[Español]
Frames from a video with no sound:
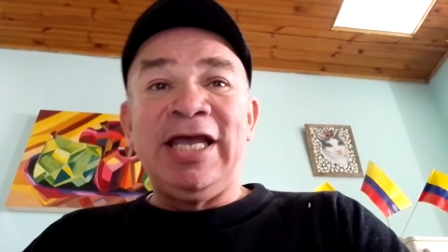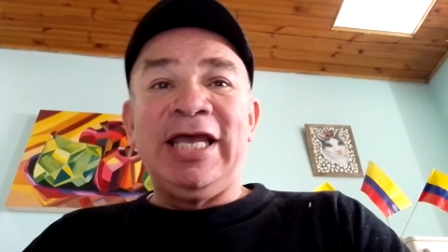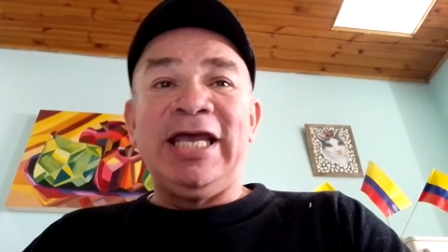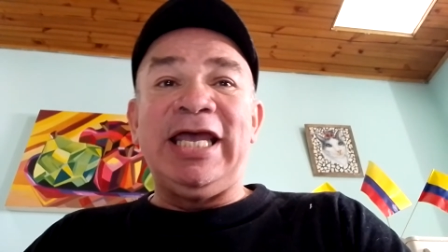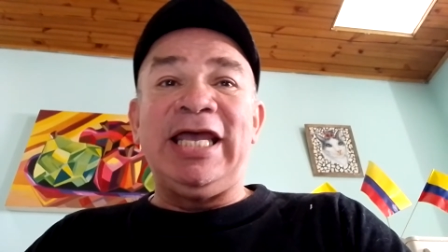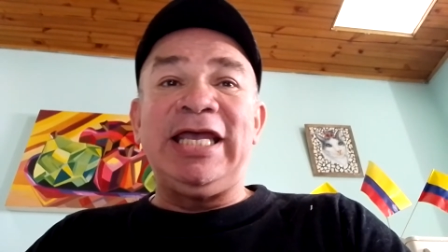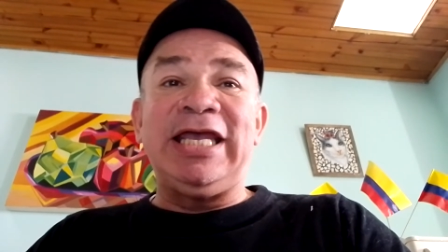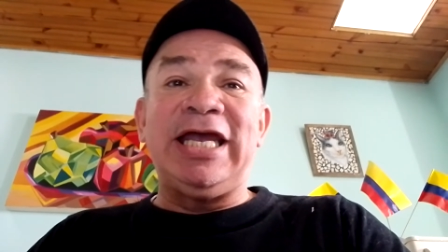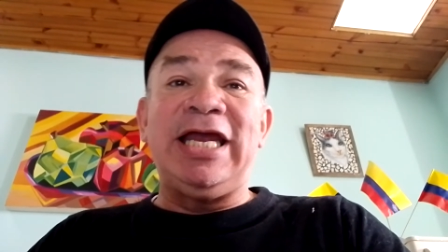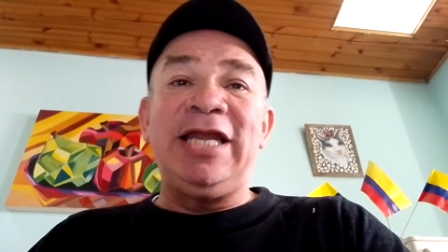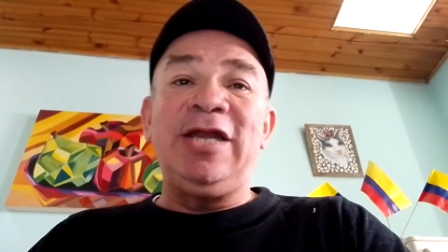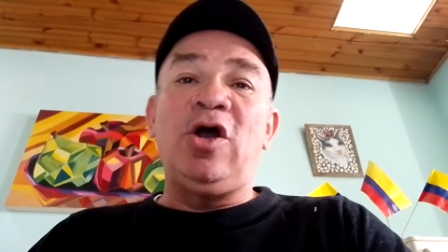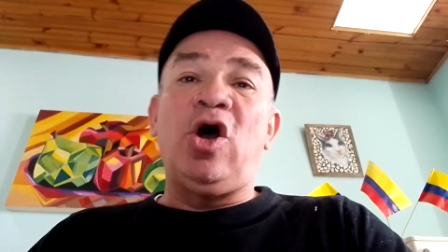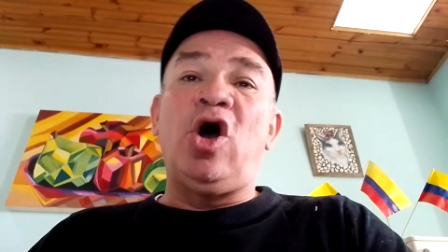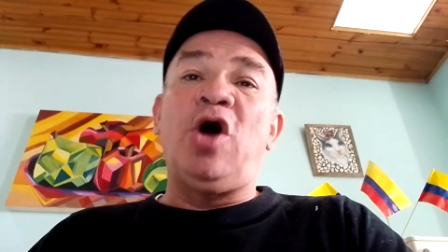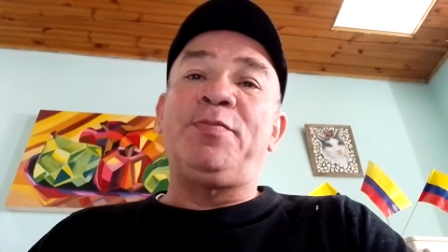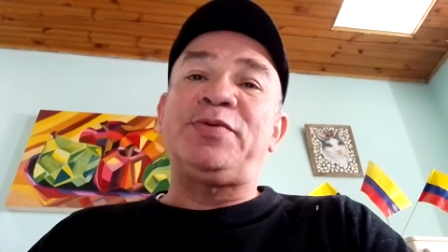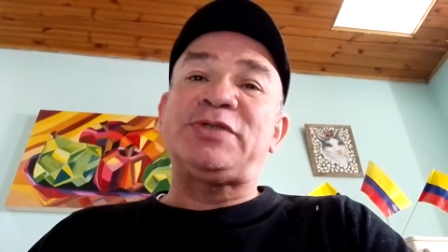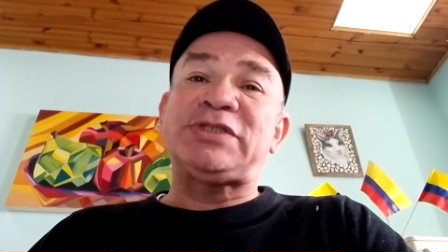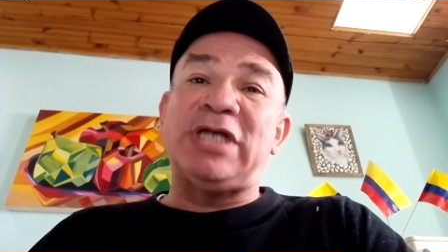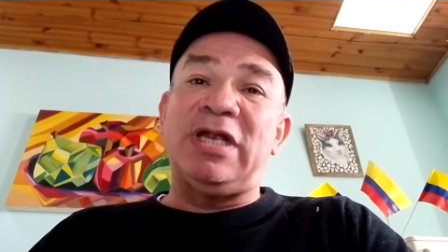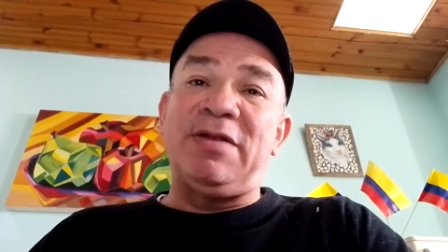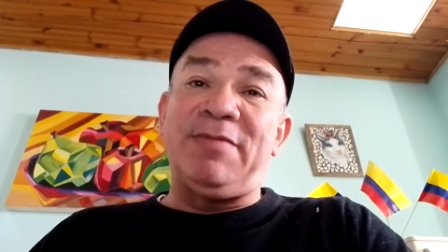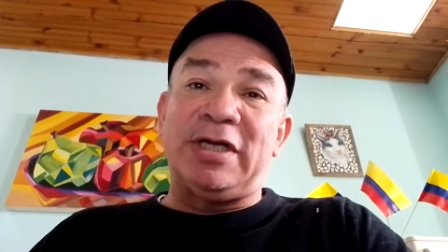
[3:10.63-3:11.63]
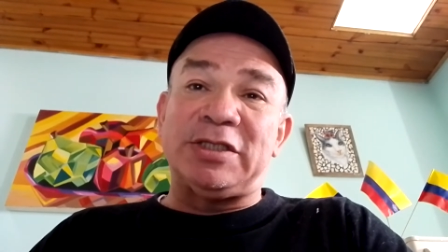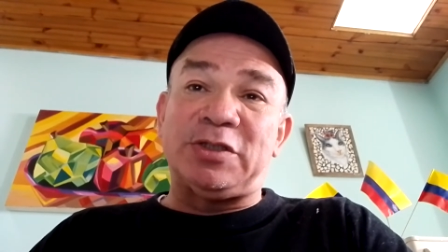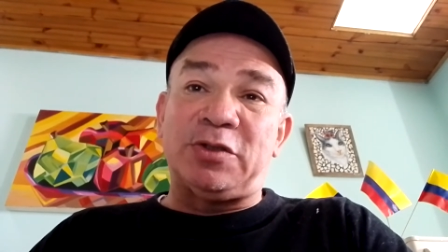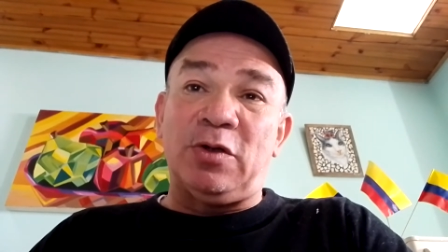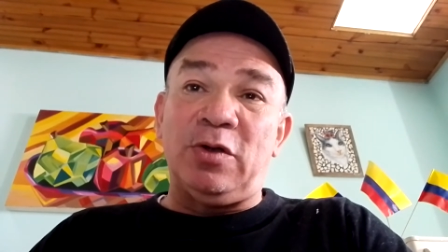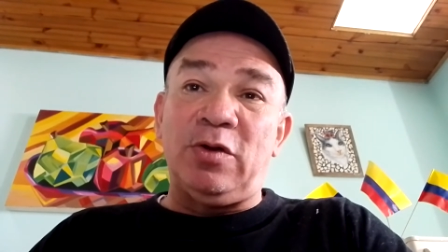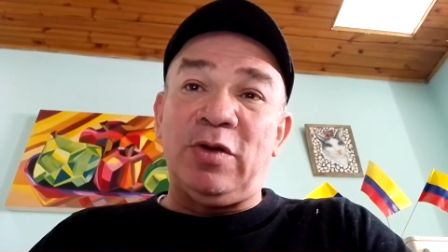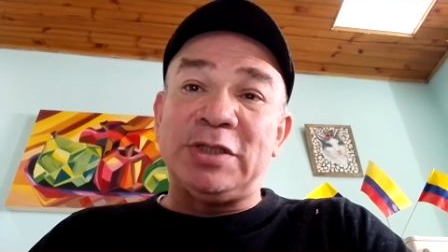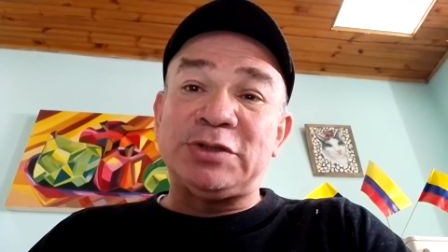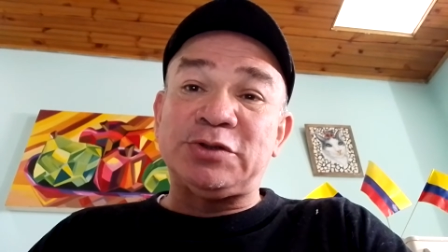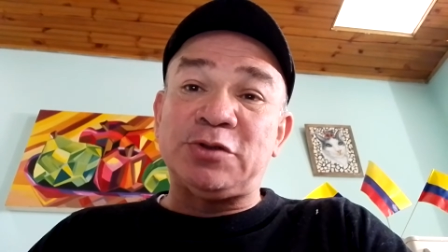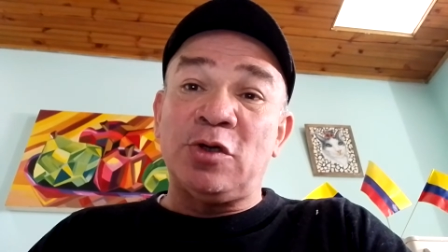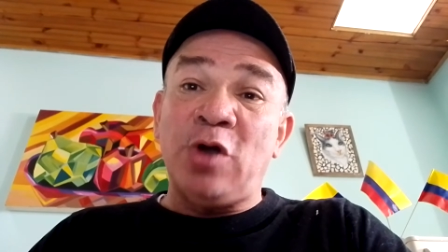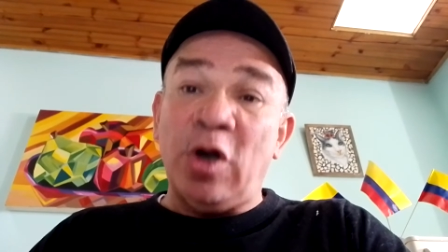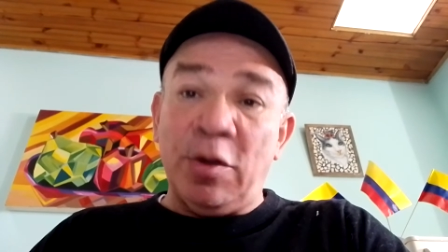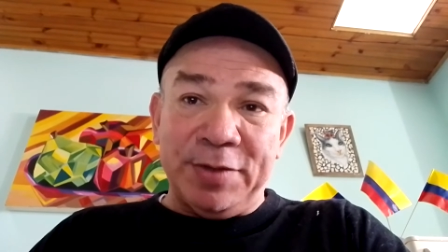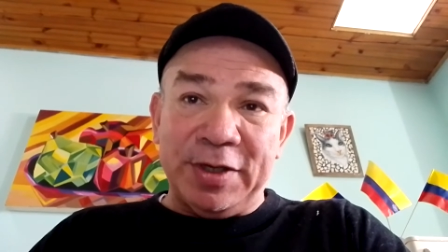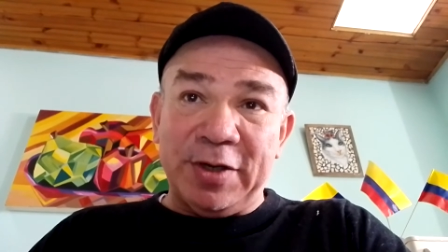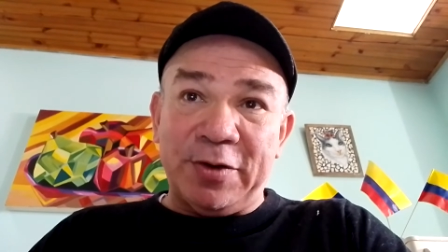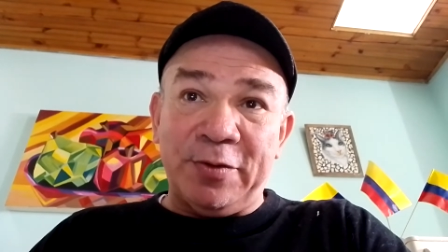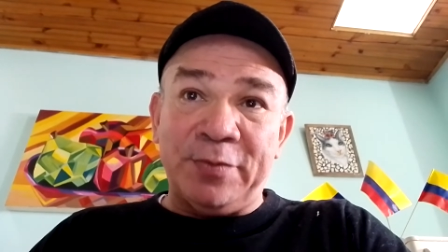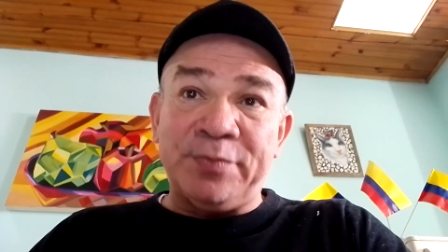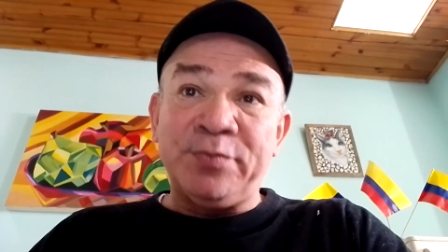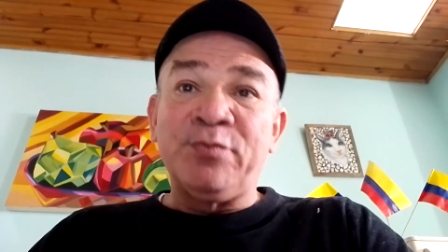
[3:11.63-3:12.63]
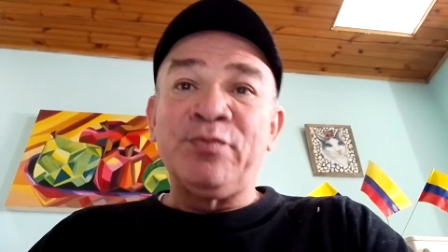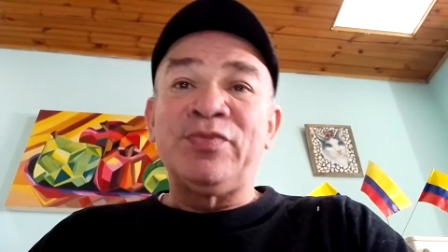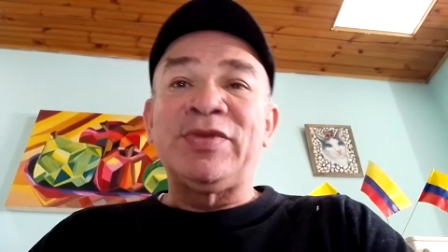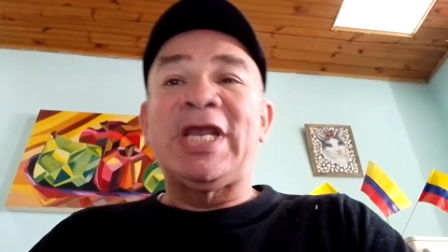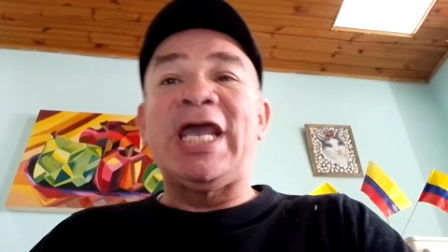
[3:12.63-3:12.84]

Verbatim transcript: en el Observatorio Astronómico,